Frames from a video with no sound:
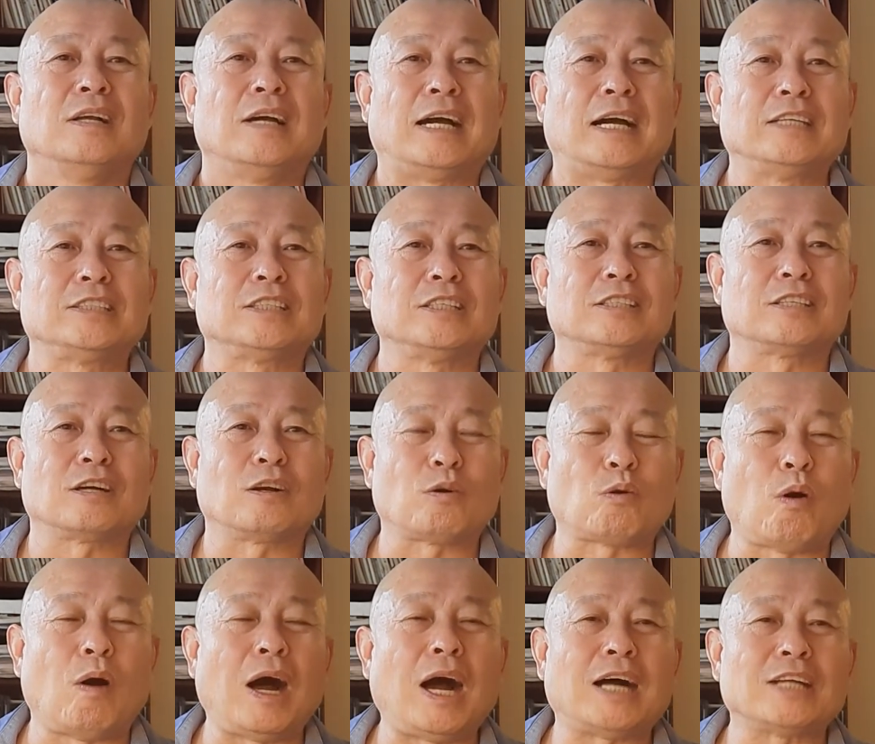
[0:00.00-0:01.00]
还是这个
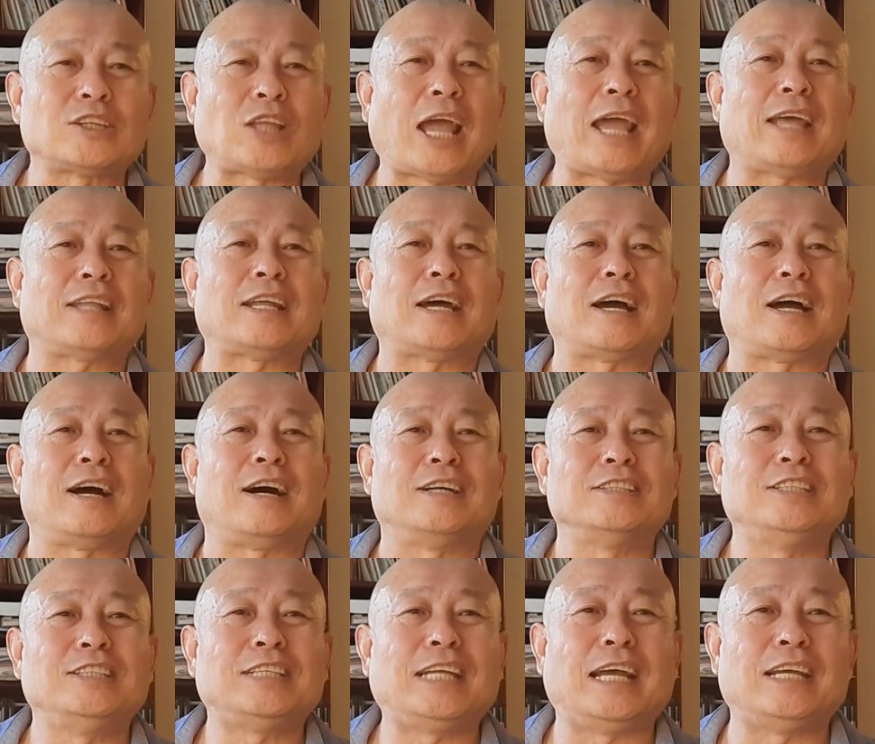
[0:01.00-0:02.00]
跨代的啊，
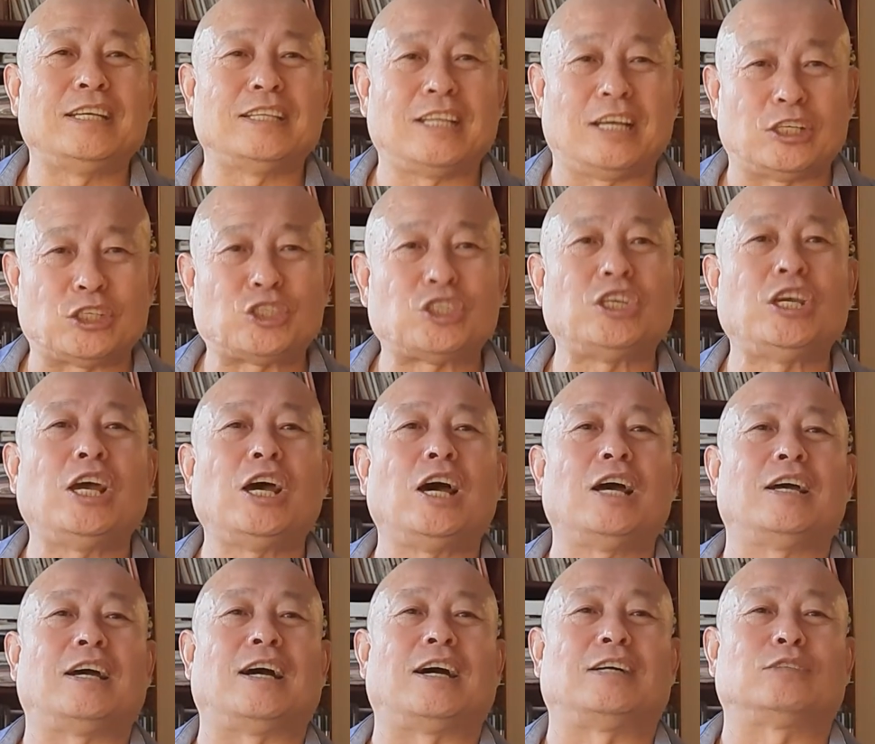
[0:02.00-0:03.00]
一代一代
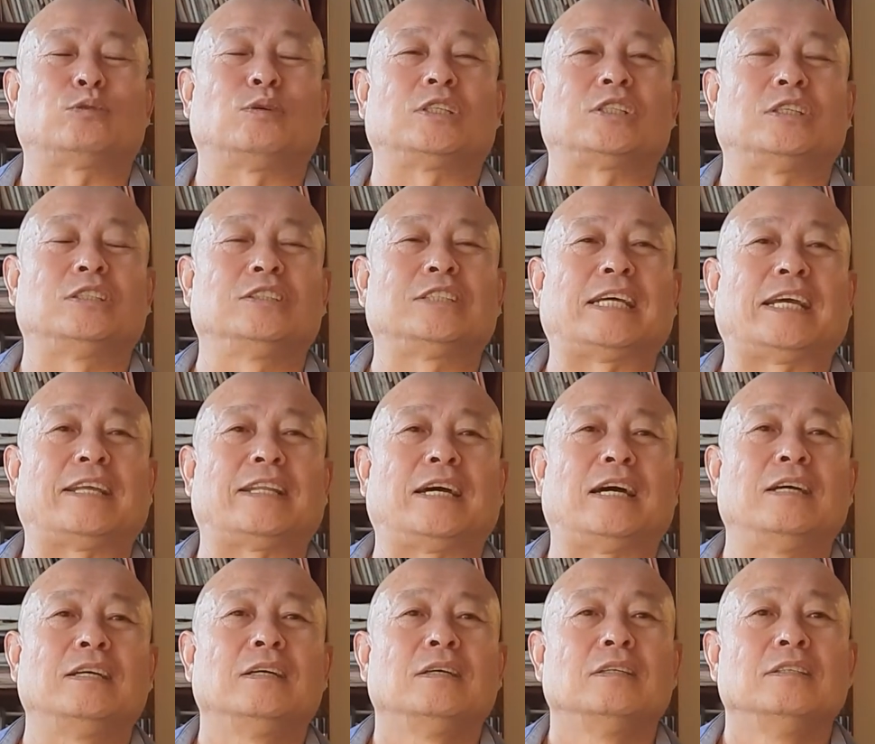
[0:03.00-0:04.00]
仙啊所承载
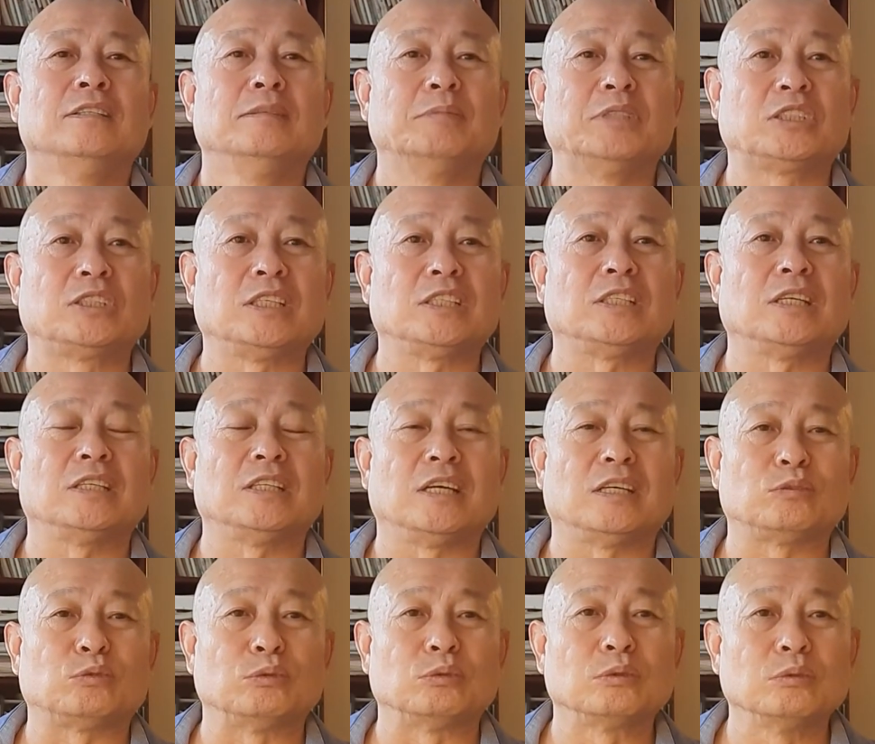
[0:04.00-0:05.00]
的，那么这些
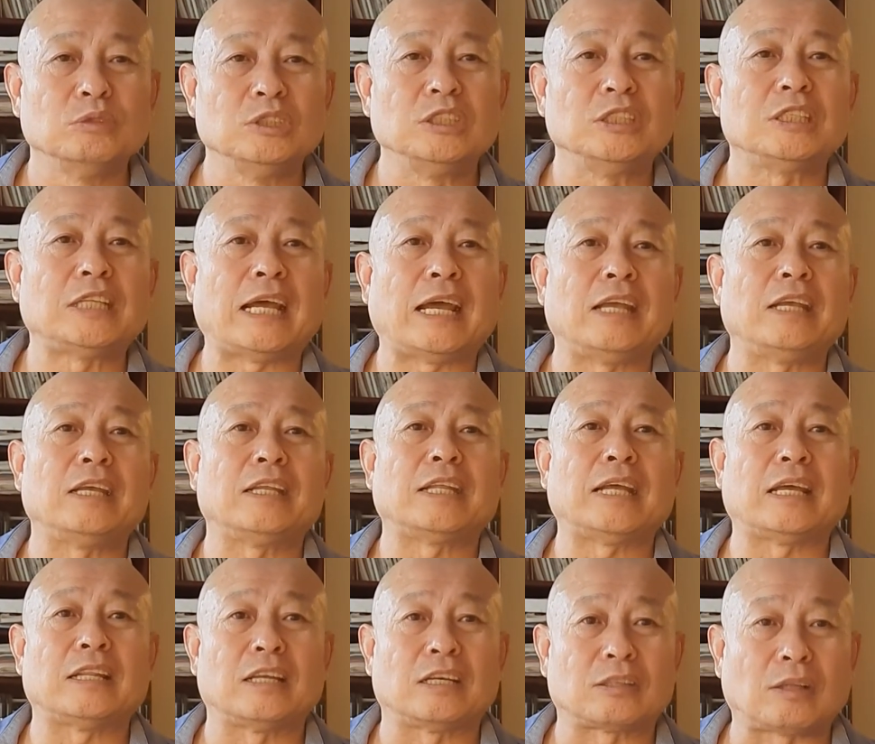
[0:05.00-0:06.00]
呢，祖宗一代一
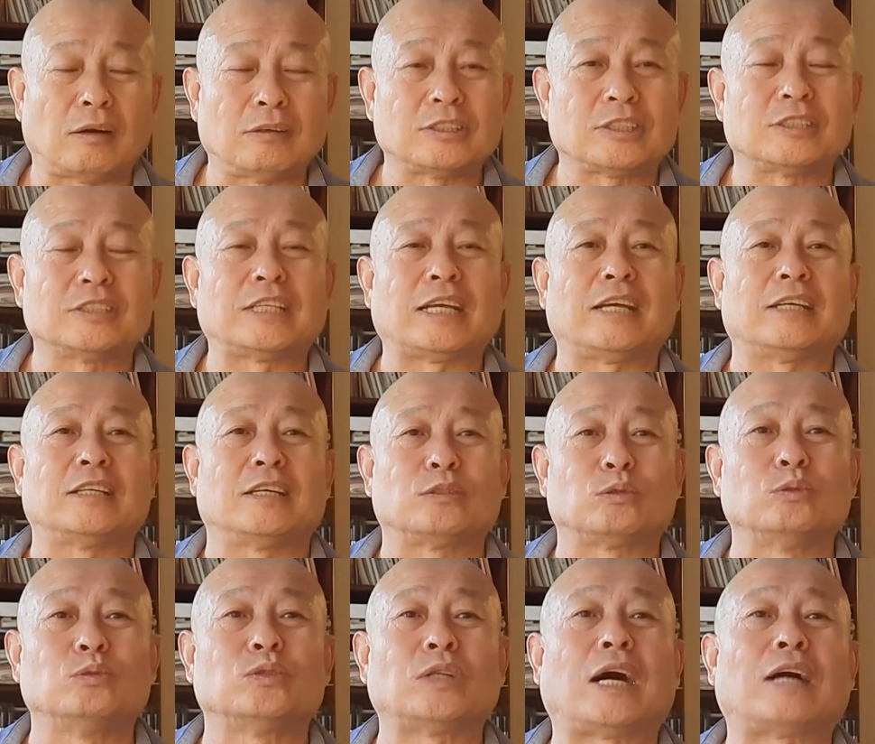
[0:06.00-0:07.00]
代的当时代的
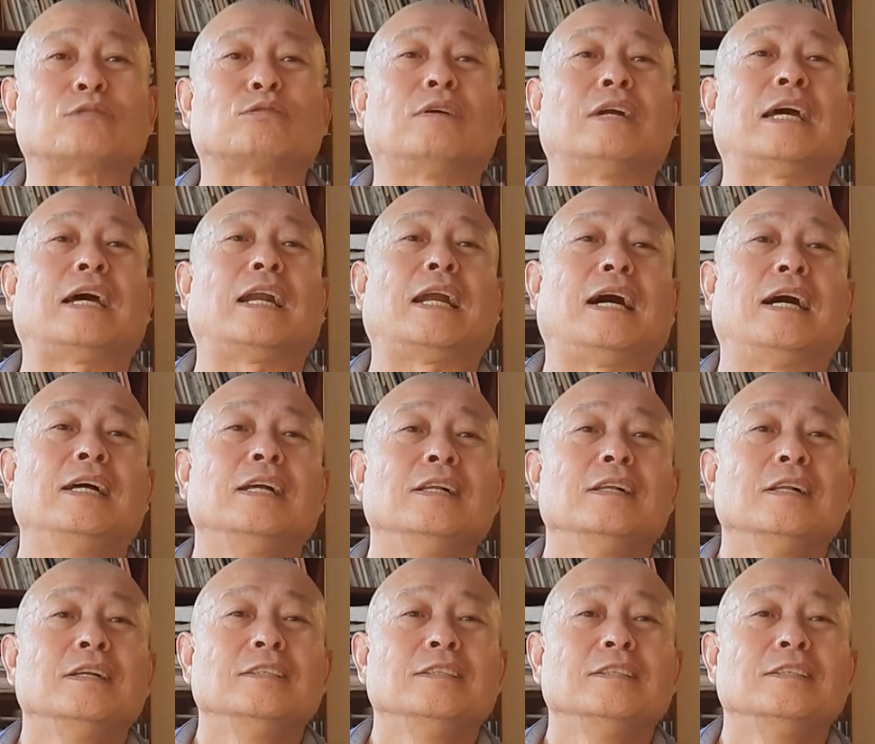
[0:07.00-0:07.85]
都拿出来了，